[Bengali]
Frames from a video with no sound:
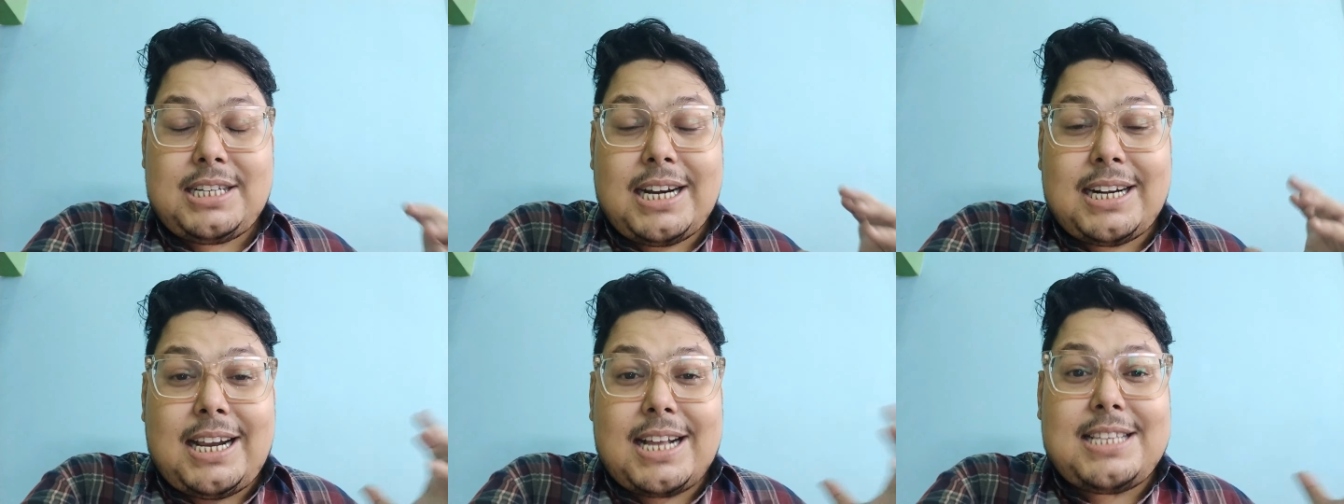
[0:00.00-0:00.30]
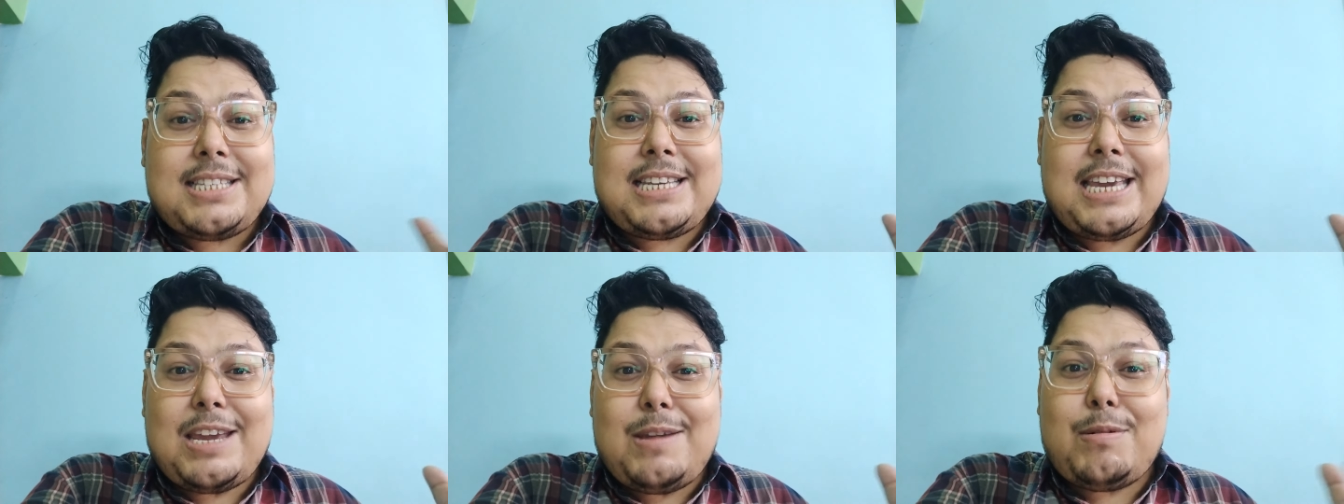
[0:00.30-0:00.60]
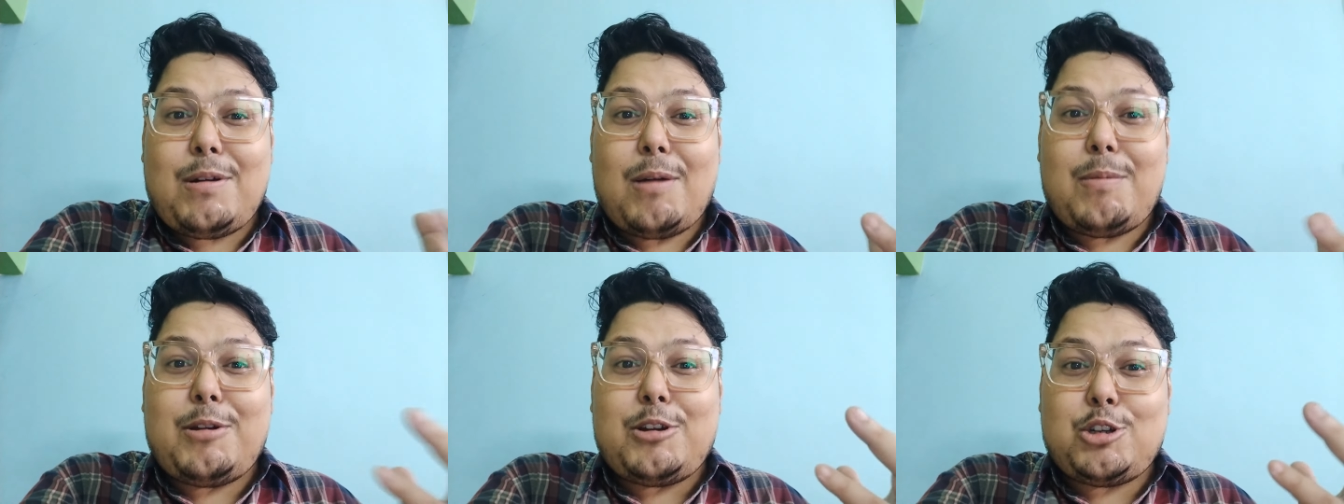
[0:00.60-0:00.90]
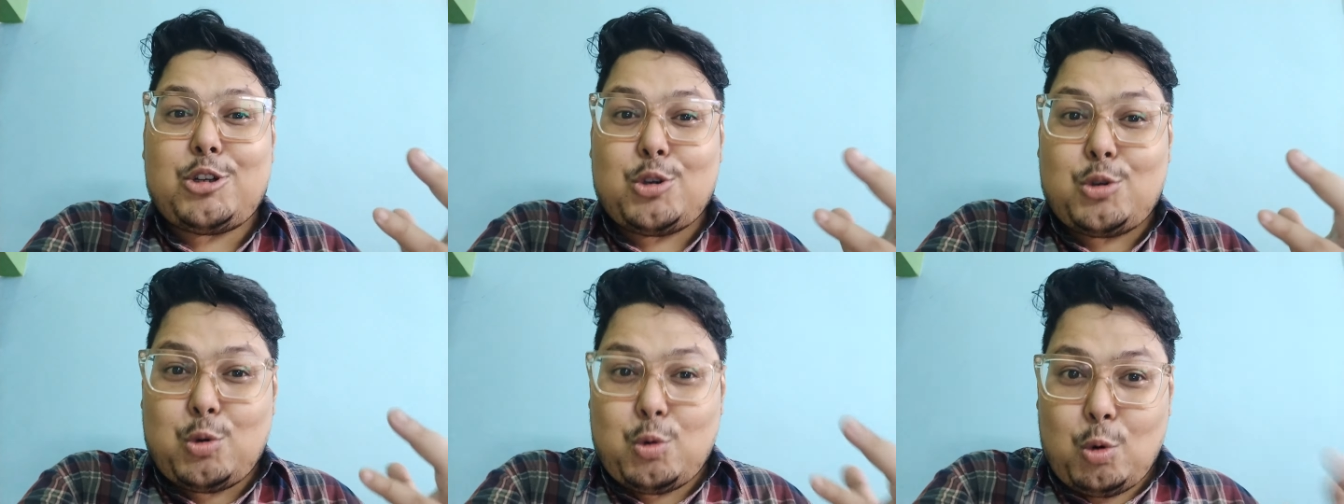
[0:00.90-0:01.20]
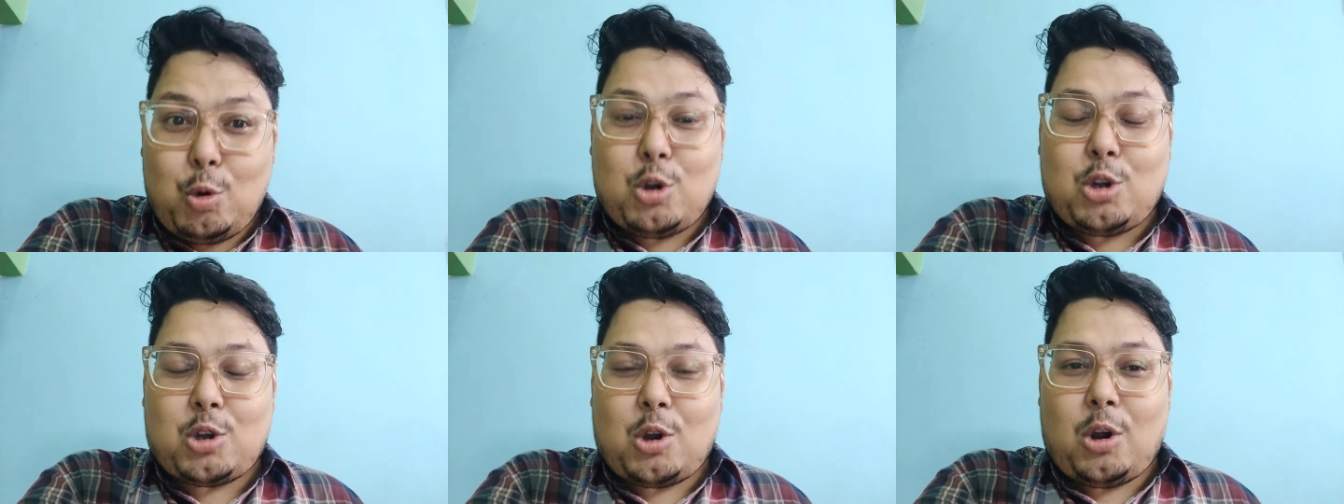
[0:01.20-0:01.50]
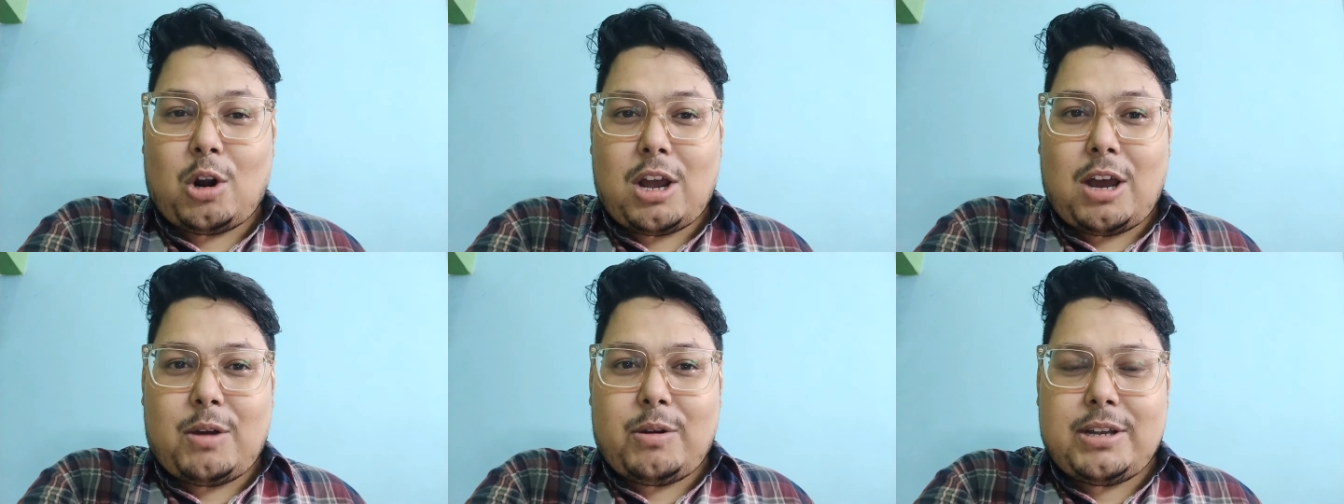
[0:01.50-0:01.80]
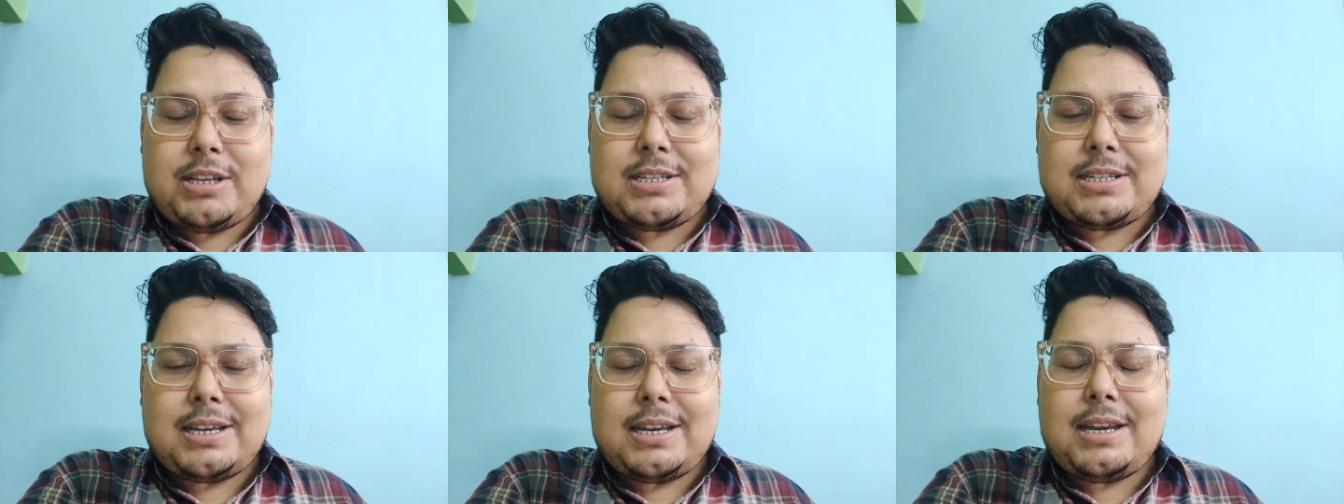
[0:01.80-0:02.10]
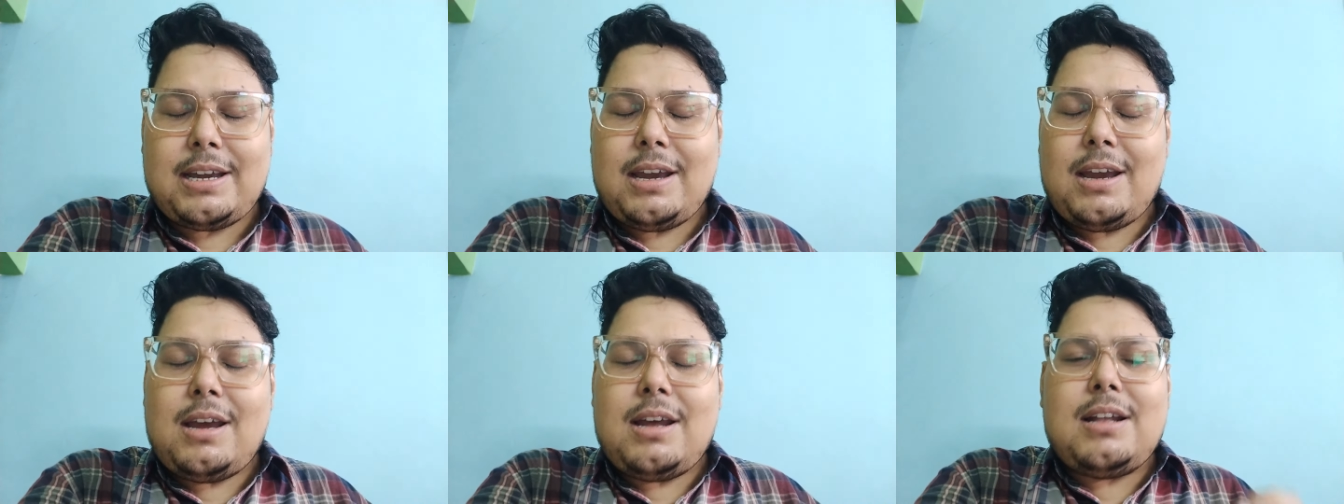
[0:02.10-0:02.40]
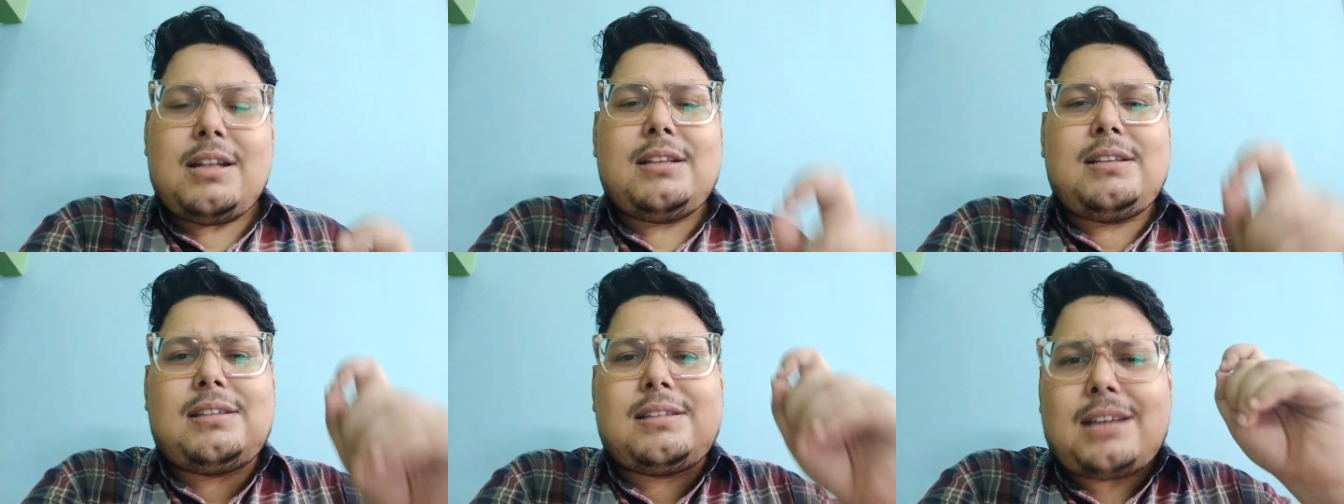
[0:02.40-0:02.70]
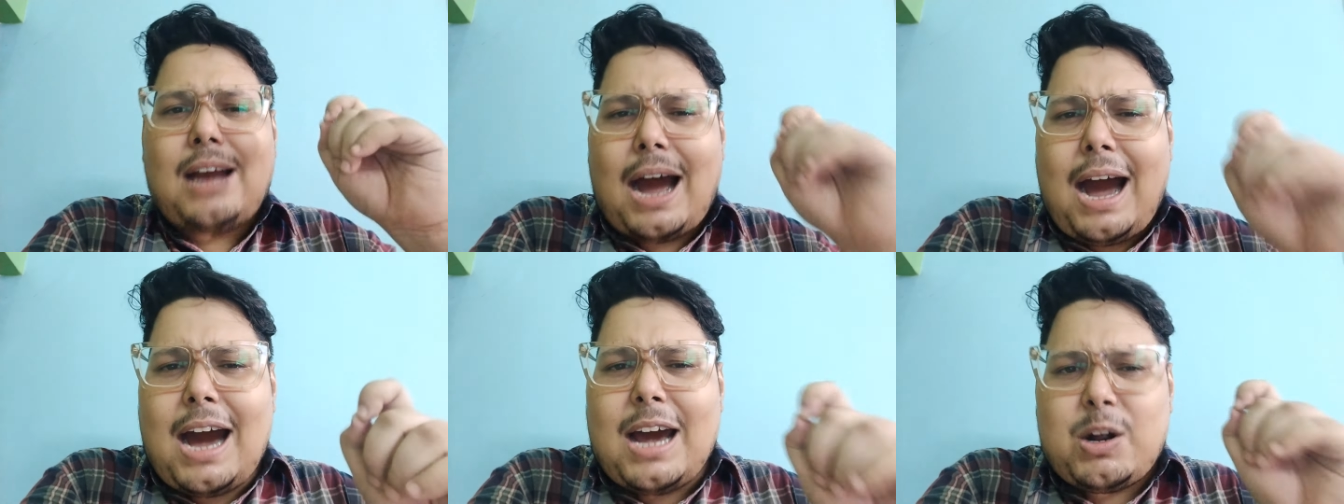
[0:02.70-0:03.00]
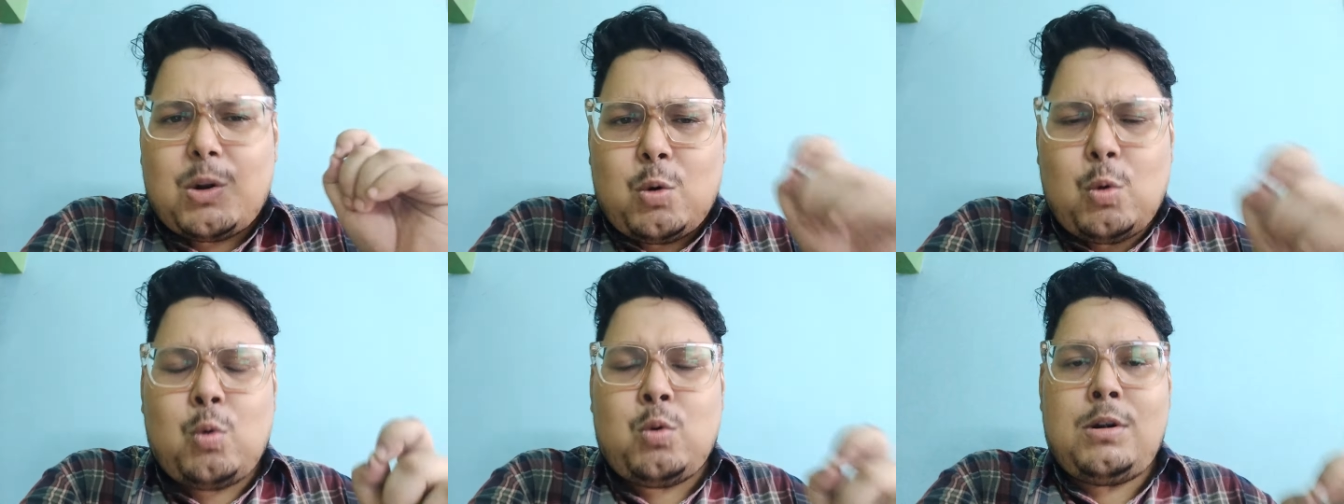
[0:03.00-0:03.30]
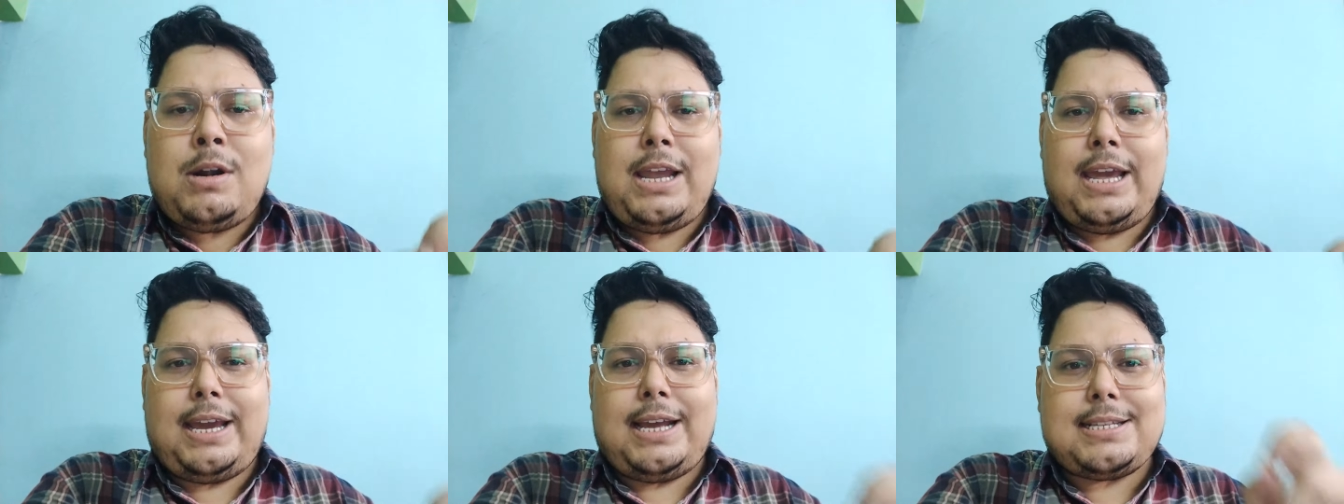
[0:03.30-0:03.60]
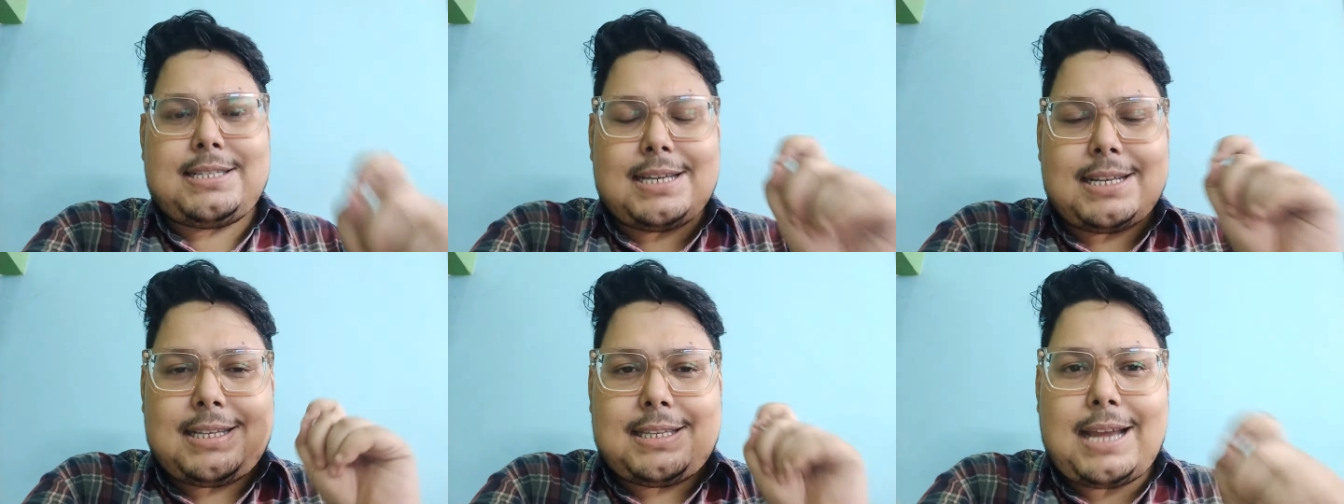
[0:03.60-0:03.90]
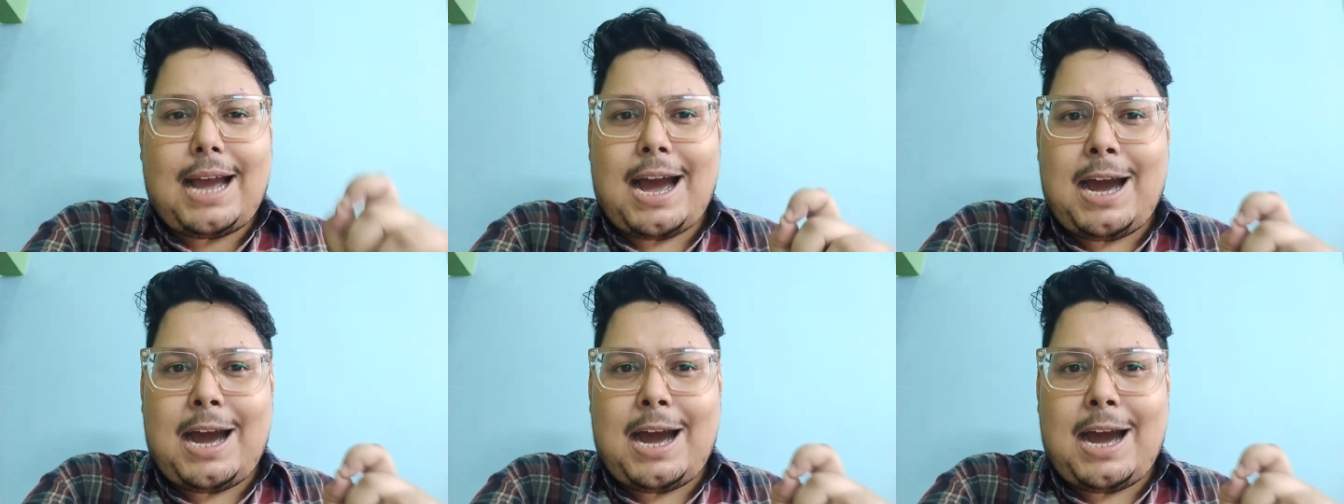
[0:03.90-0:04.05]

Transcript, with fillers: সেটা যেইভাবে শুট করা হয়েছে দারুণ লেগেছে